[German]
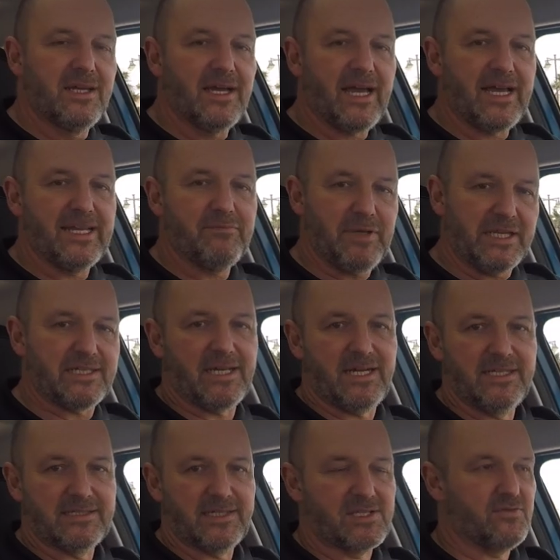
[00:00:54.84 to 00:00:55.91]
ein
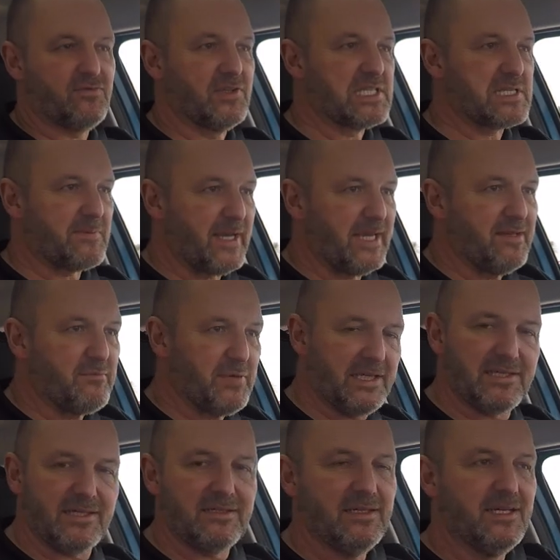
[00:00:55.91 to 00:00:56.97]
Becherhalter, also für zwei
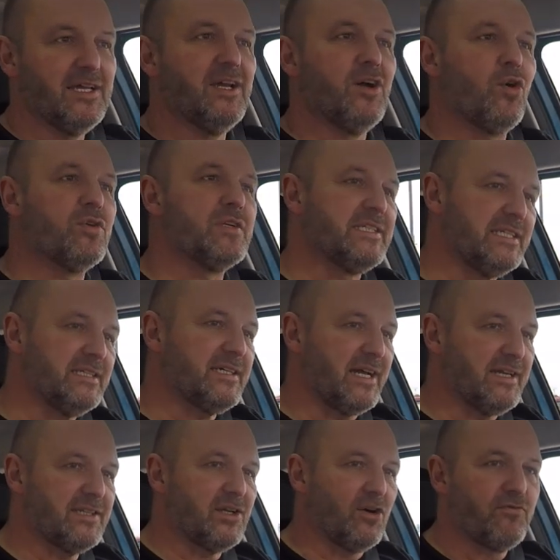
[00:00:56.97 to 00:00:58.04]
Becher und den kann
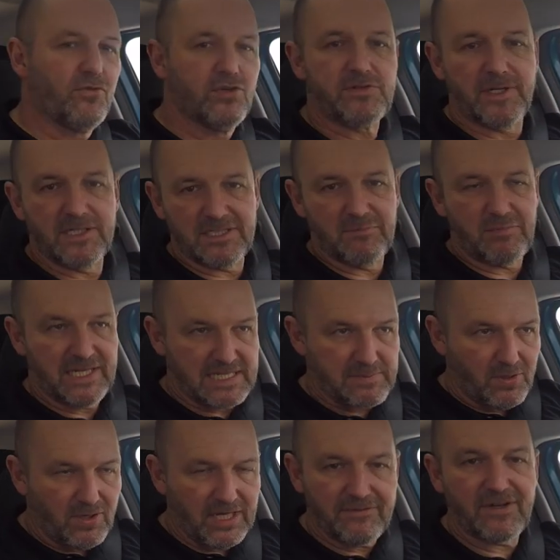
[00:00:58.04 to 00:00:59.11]
ich auf Wunsch, wenn ich den Platz
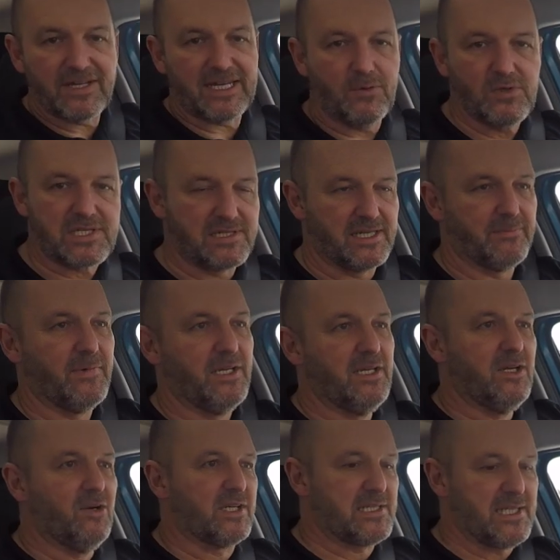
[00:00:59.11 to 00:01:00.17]
brauche, einfach rausnehmen.
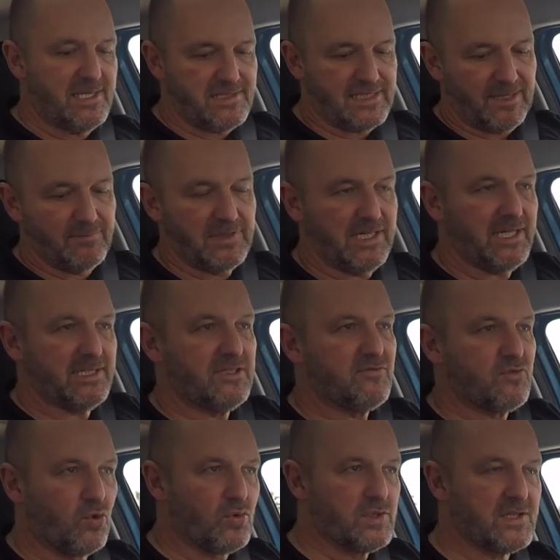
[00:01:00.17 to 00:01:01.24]
Das heißt, ich habe ein relativ
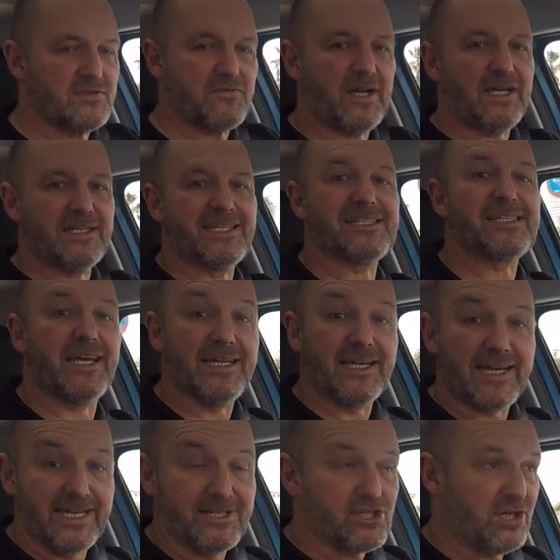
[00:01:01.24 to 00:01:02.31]
großes Fach, in das keiner
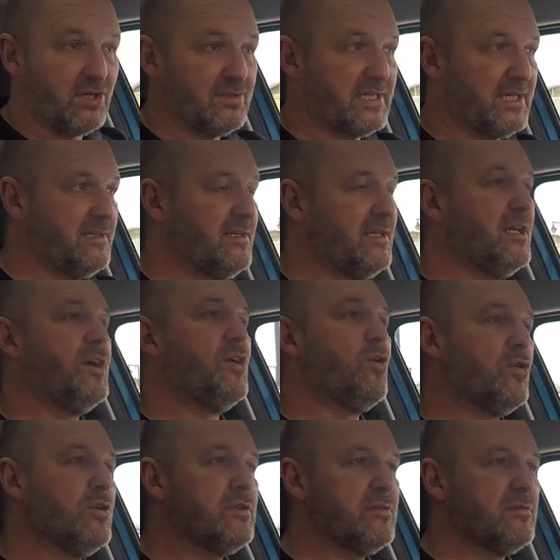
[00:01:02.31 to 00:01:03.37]
reinschauen kann
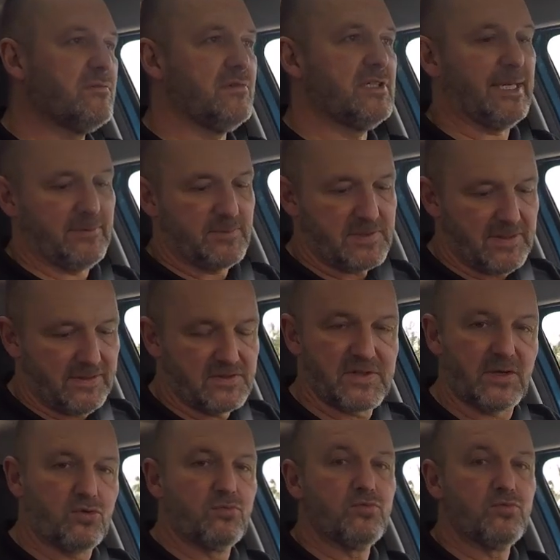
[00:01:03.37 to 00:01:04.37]
und ich habe im Zweifelsfall oben